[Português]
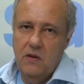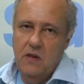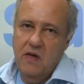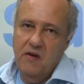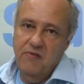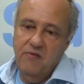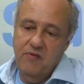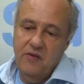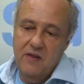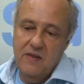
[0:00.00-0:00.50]
e a
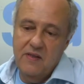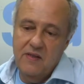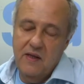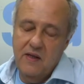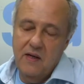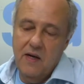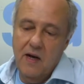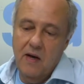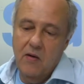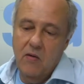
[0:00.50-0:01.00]

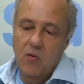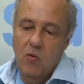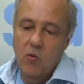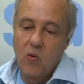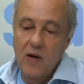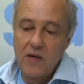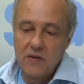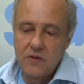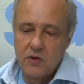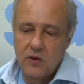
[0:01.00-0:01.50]
física
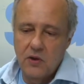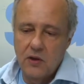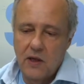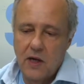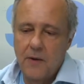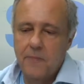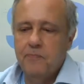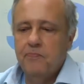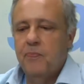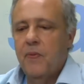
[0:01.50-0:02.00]

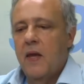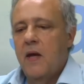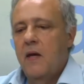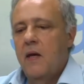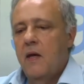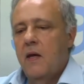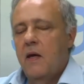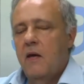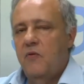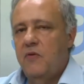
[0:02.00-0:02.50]
quântica.
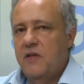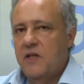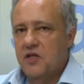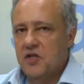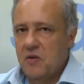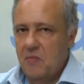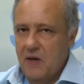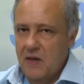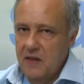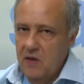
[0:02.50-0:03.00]
Eu fiz a
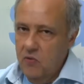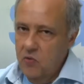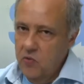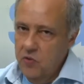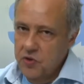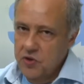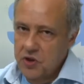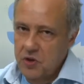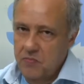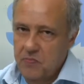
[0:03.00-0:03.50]
chamada
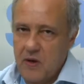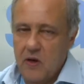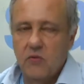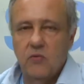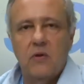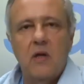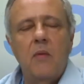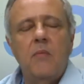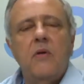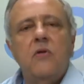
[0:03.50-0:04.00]
hoje para o
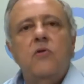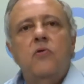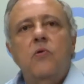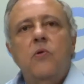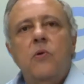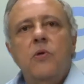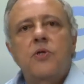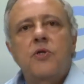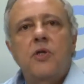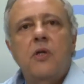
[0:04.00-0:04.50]
tema de
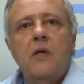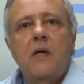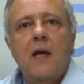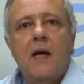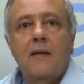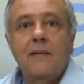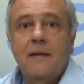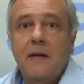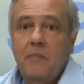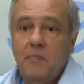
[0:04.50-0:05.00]
hoje, que é
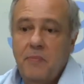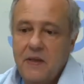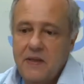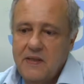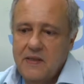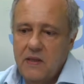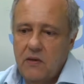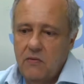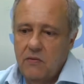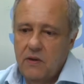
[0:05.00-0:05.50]
a
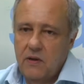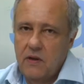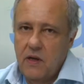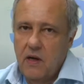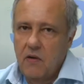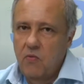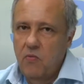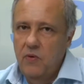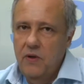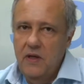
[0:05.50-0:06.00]
depressão, que está
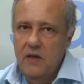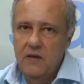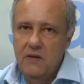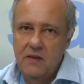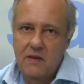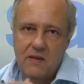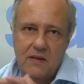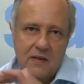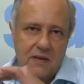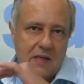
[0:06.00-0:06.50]
com
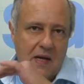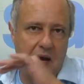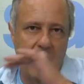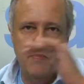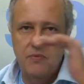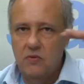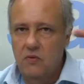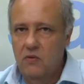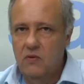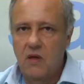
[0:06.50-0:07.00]
índices
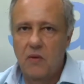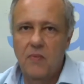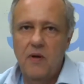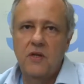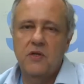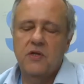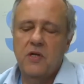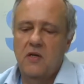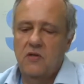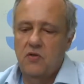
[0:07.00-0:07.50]

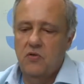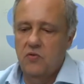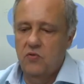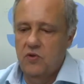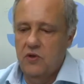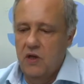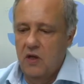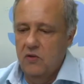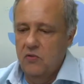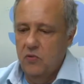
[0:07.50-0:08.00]
absolutamente
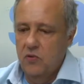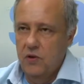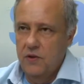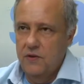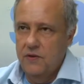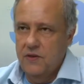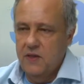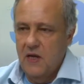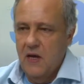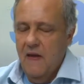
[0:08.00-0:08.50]

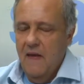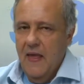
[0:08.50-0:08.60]
assustadores.